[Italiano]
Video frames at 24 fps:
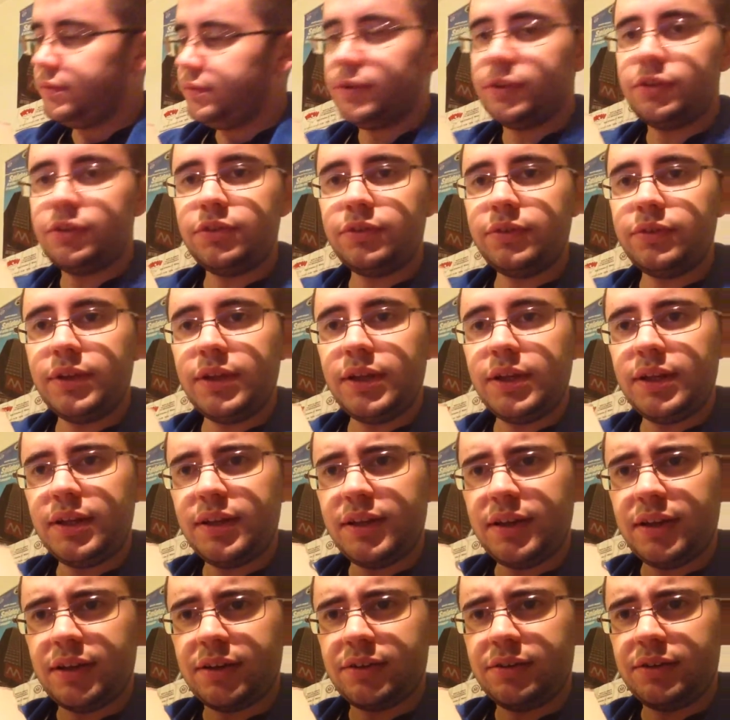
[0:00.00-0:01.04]
faccio vedere
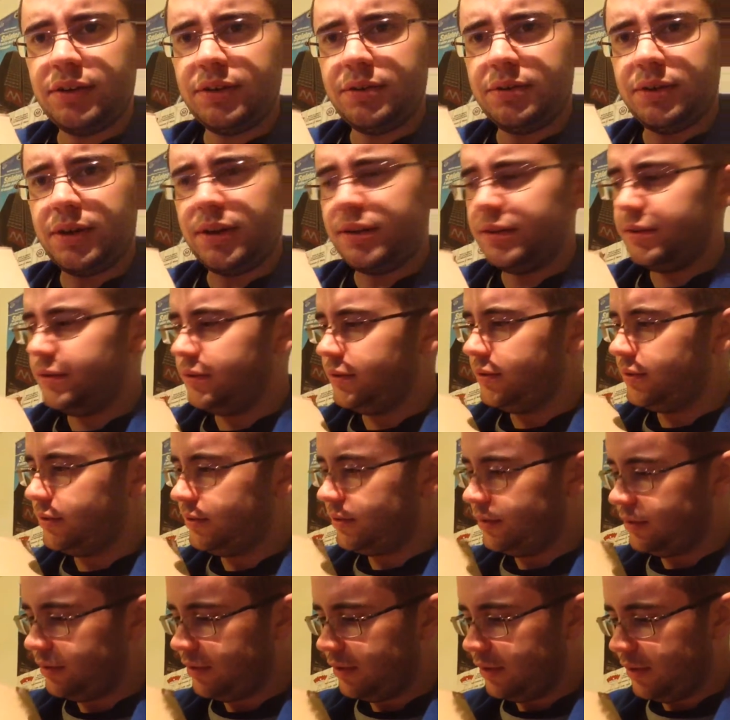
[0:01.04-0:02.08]
eccoli qua
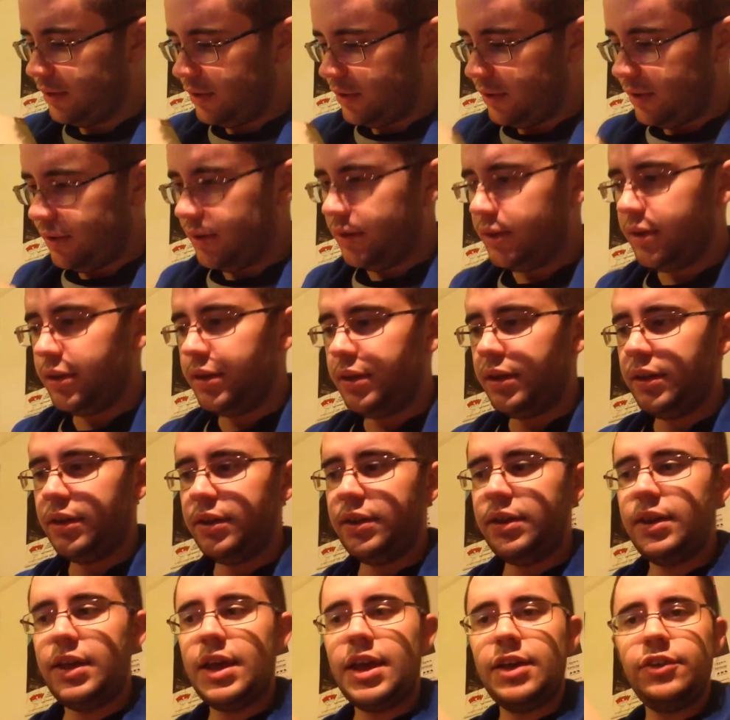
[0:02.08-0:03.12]
Quindi
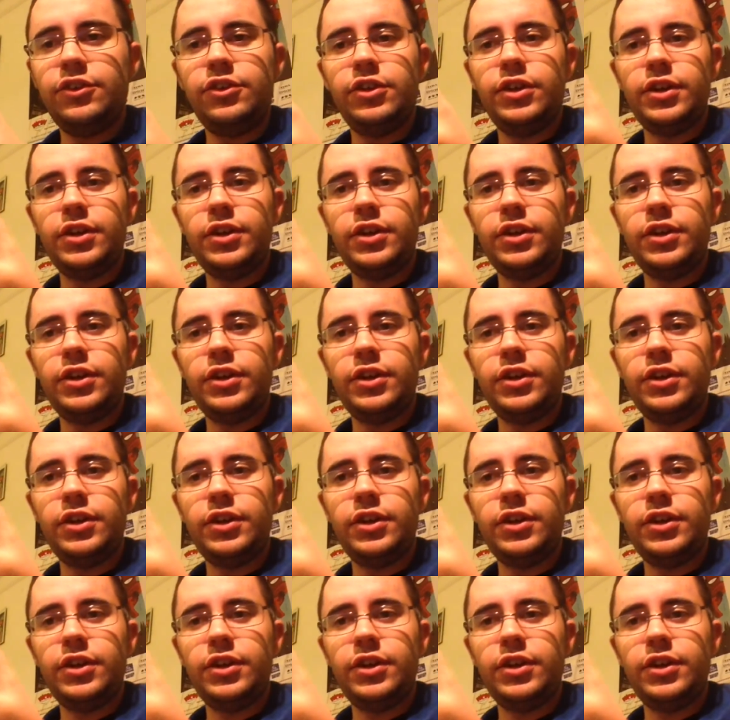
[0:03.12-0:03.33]
10